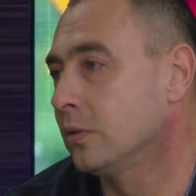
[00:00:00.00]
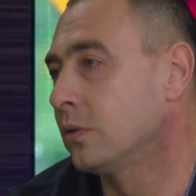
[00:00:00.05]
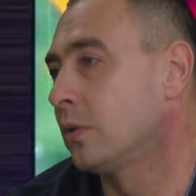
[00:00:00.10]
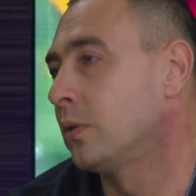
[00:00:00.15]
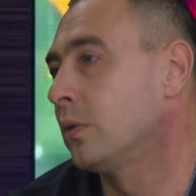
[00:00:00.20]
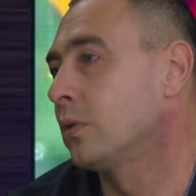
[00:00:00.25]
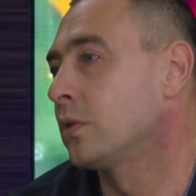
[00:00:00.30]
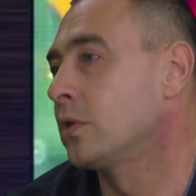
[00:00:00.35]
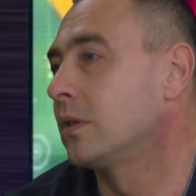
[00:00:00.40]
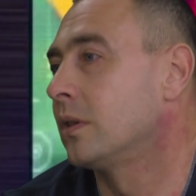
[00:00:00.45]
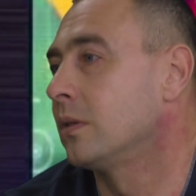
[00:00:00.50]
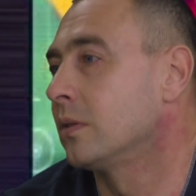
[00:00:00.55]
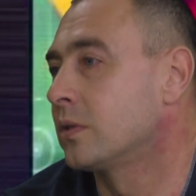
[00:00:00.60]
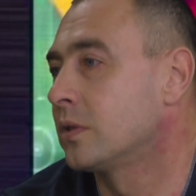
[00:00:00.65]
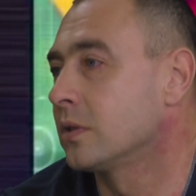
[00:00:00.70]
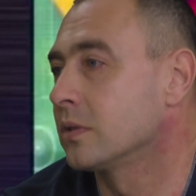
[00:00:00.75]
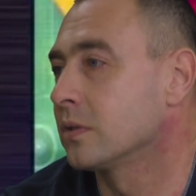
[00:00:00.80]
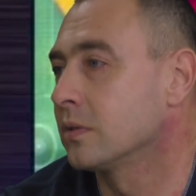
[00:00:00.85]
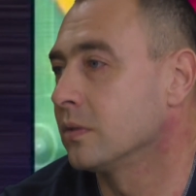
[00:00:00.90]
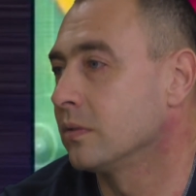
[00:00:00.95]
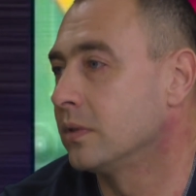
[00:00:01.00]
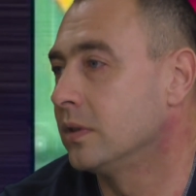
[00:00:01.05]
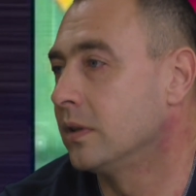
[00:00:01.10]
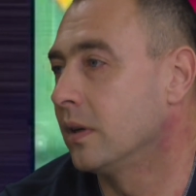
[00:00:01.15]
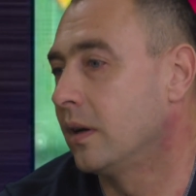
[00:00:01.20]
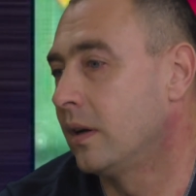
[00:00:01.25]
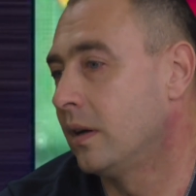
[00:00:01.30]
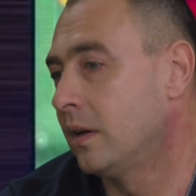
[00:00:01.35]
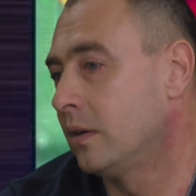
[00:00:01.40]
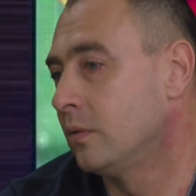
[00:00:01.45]
3-4 часов
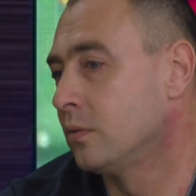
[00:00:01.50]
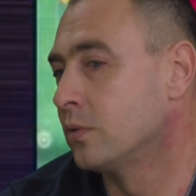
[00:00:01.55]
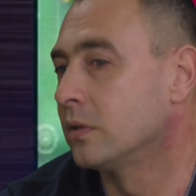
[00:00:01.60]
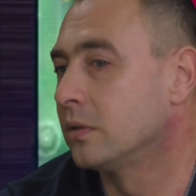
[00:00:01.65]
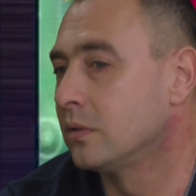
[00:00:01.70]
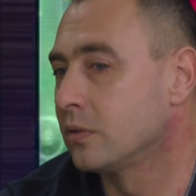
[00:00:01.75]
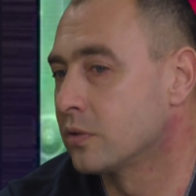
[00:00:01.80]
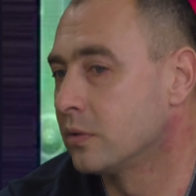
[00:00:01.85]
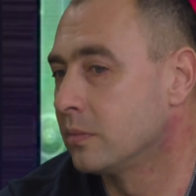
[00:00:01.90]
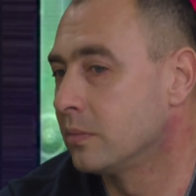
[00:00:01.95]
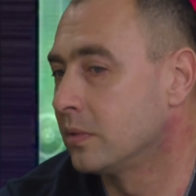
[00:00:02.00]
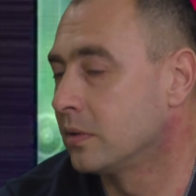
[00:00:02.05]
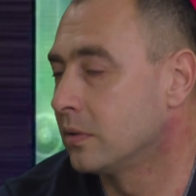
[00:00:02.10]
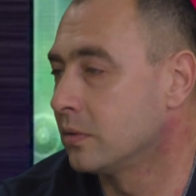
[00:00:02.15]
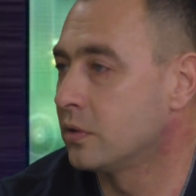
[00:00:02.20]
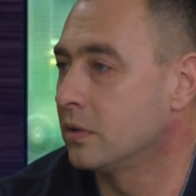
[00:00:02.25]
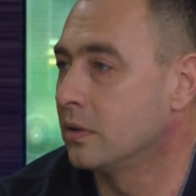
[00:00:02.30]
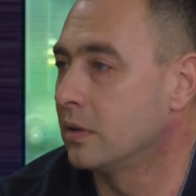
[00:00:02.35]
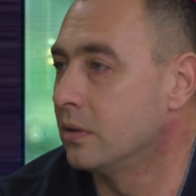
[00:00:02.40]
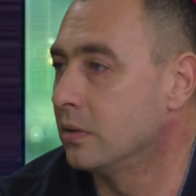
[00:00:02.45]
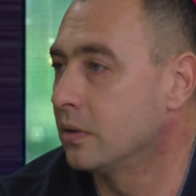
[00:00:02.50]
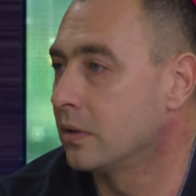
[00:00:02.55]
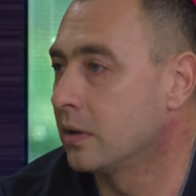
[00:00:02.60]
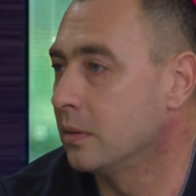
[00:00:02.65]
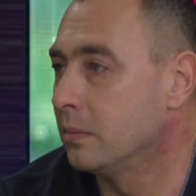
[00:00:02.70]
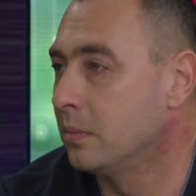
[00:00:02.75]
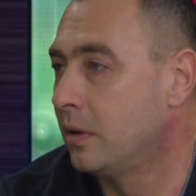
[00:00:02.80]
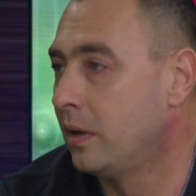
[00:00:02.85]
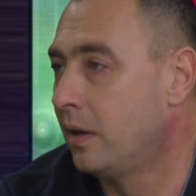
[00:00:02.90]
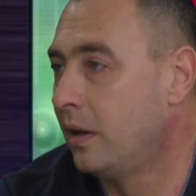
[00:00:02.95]
дня, а ужин должен быть очень легким.